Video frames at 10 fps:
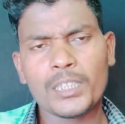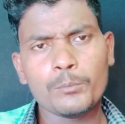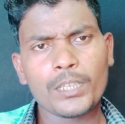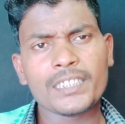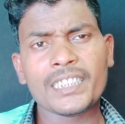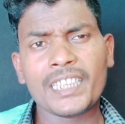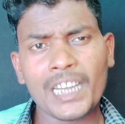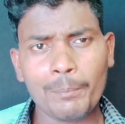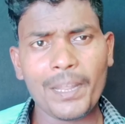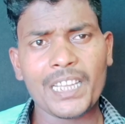और इस मूवी के
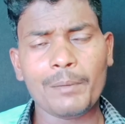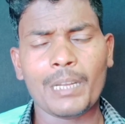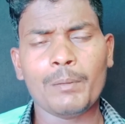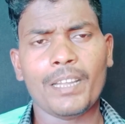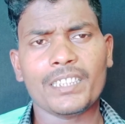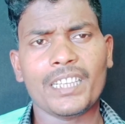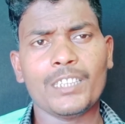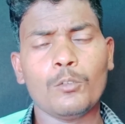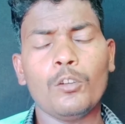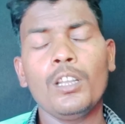स्क्रीन प्ले के बारे में बात
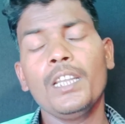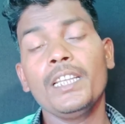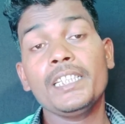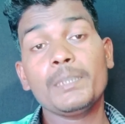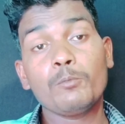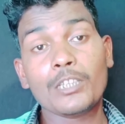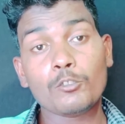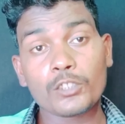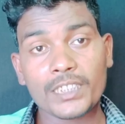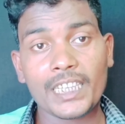करें तो इस मूवी का
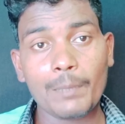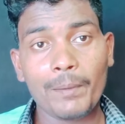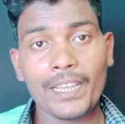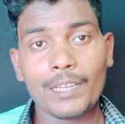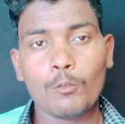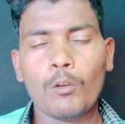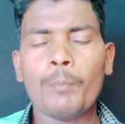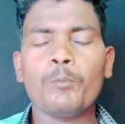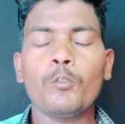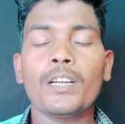जो स्क्रीन प्ले है वो
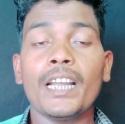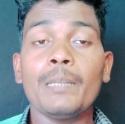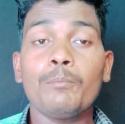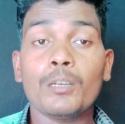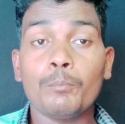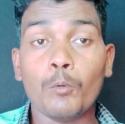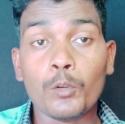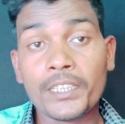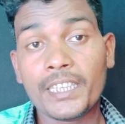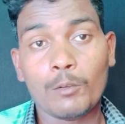आपको कहीं पर
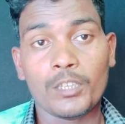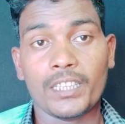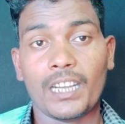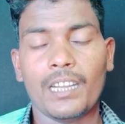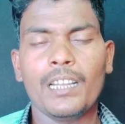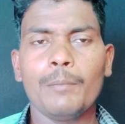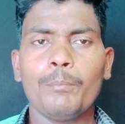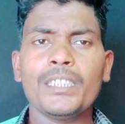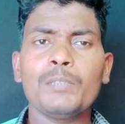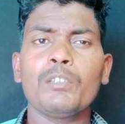बोरिंग नहीं होने देगा
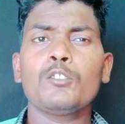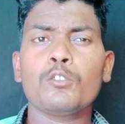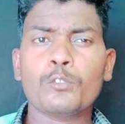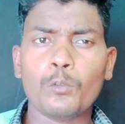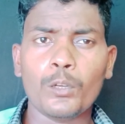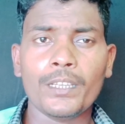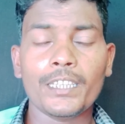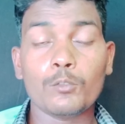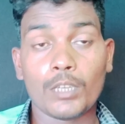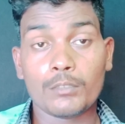बस इस मूवी का जो स्टोरी
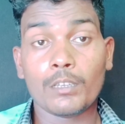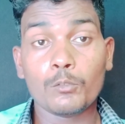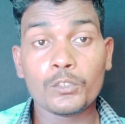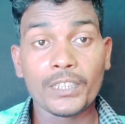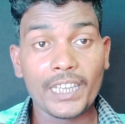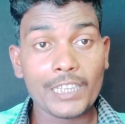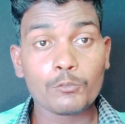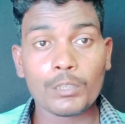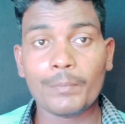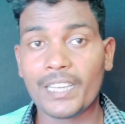है थोड़ा थोड़ा कुछ नया
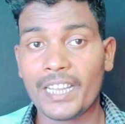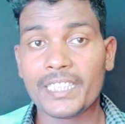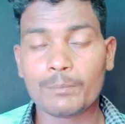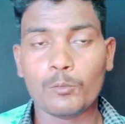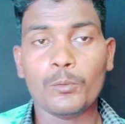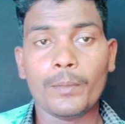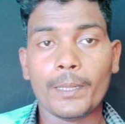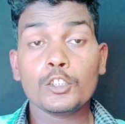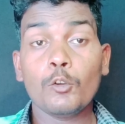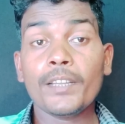स्टोरी मिला है इस मूवी में
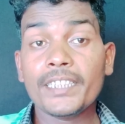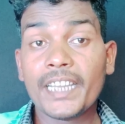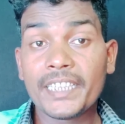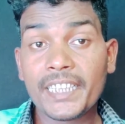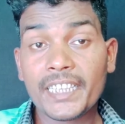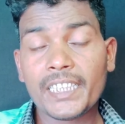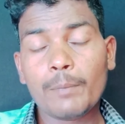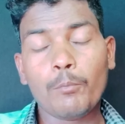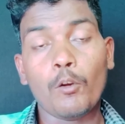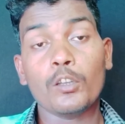जो कि देखने के
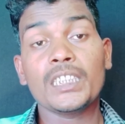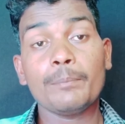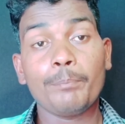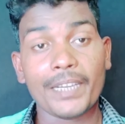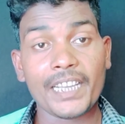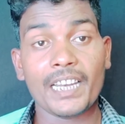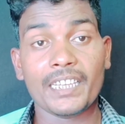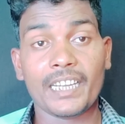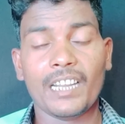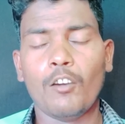लिए बहुत ही बढ़िया
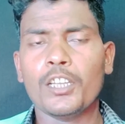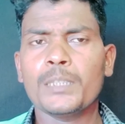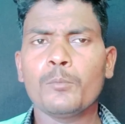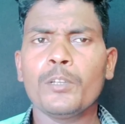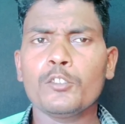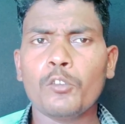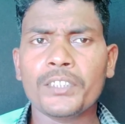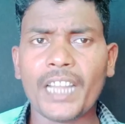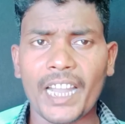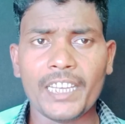लग रहा है और इस मूवी के जो
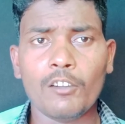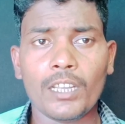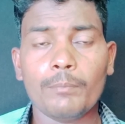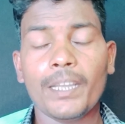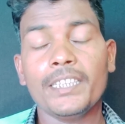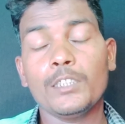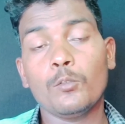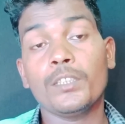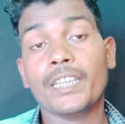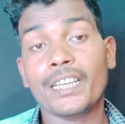डायलॉग है भाई
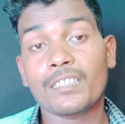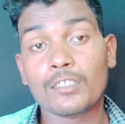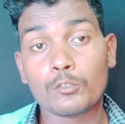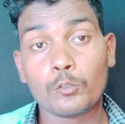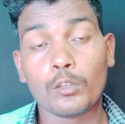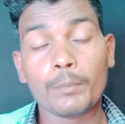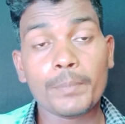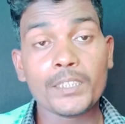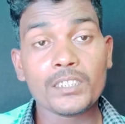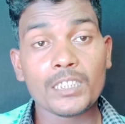हीरो की डायलॉग तो छोड़ो और
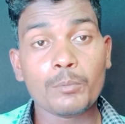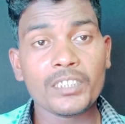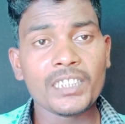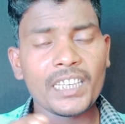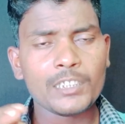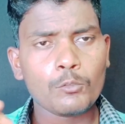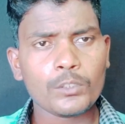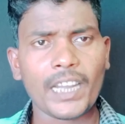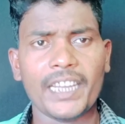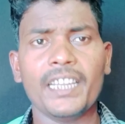बीजे सेतुपति सार की
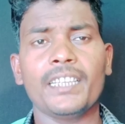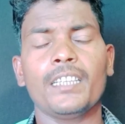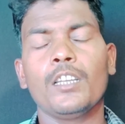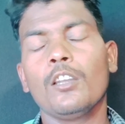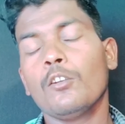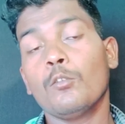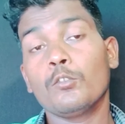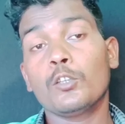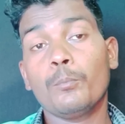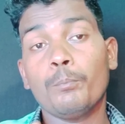जो डायलॉग है
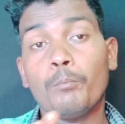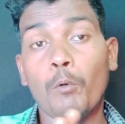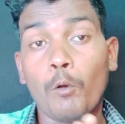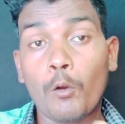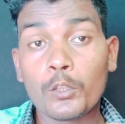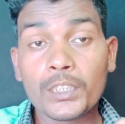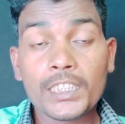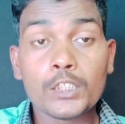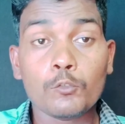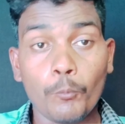वो तो बहुत
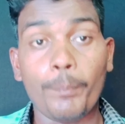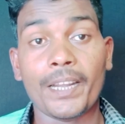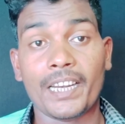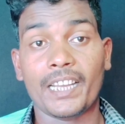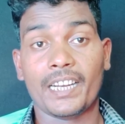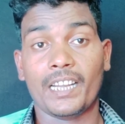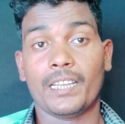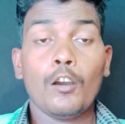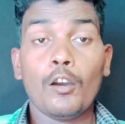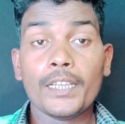ही सुपर लग रहा
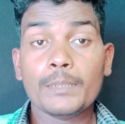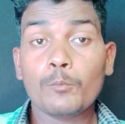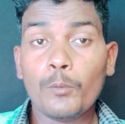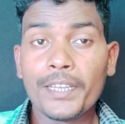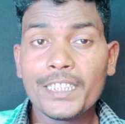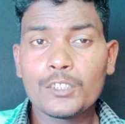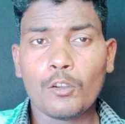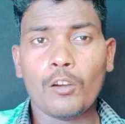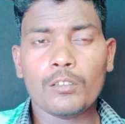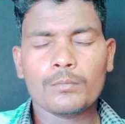है और इस मूवी की
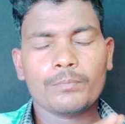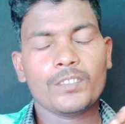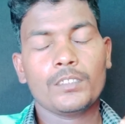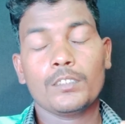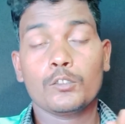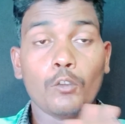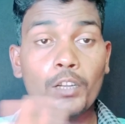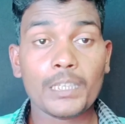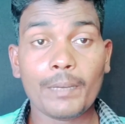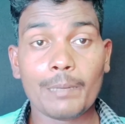सॉन्ग
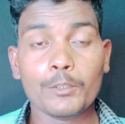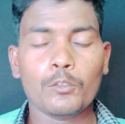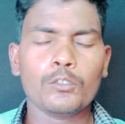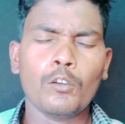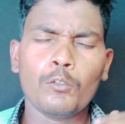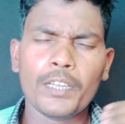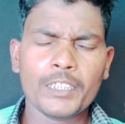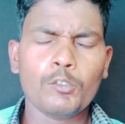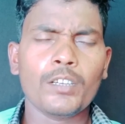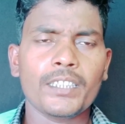सॉन्ग के बारे में छोड़ो सॉन्ग को
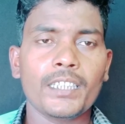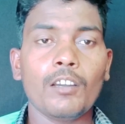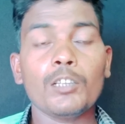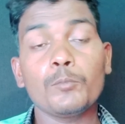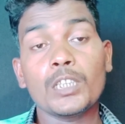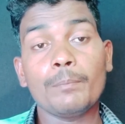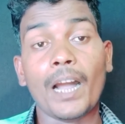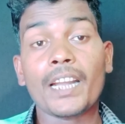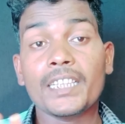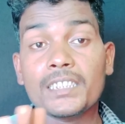इग्नोर करते हैं और इस मूवी की
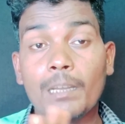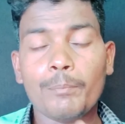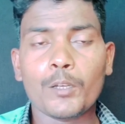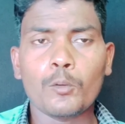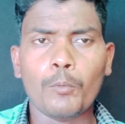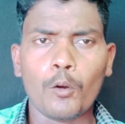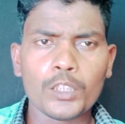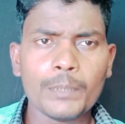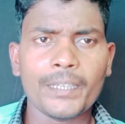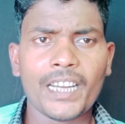बाकी सब मेरे को
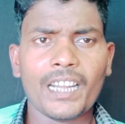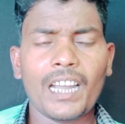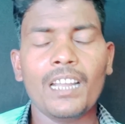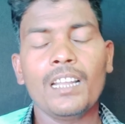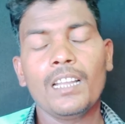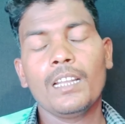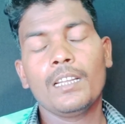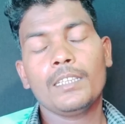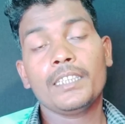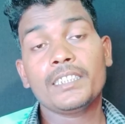बहुत ही बढ़िया लगा
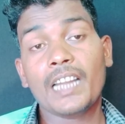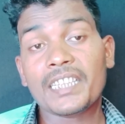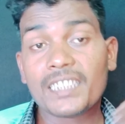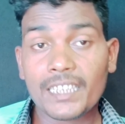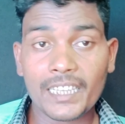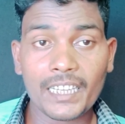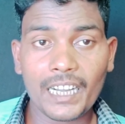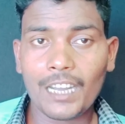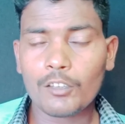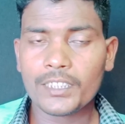इतना अच्छा नहीं
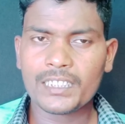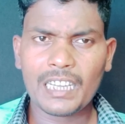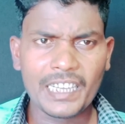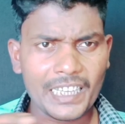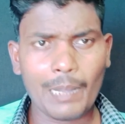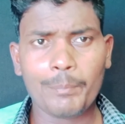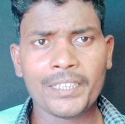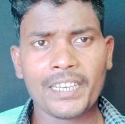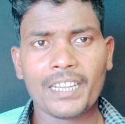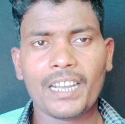लगा और इतना ख़राब
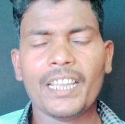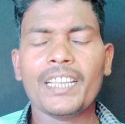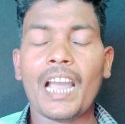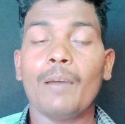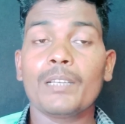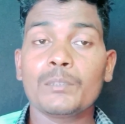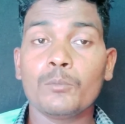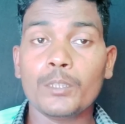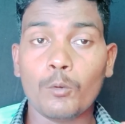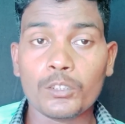भी नहीं लगा एक एवरेज
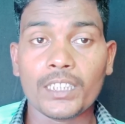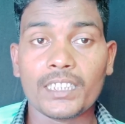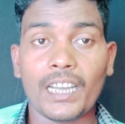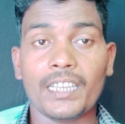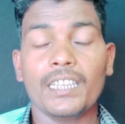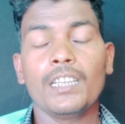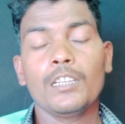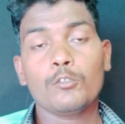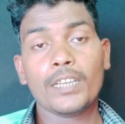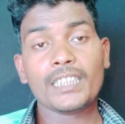मूवी हो सकता है
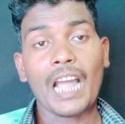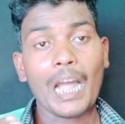तो कैसे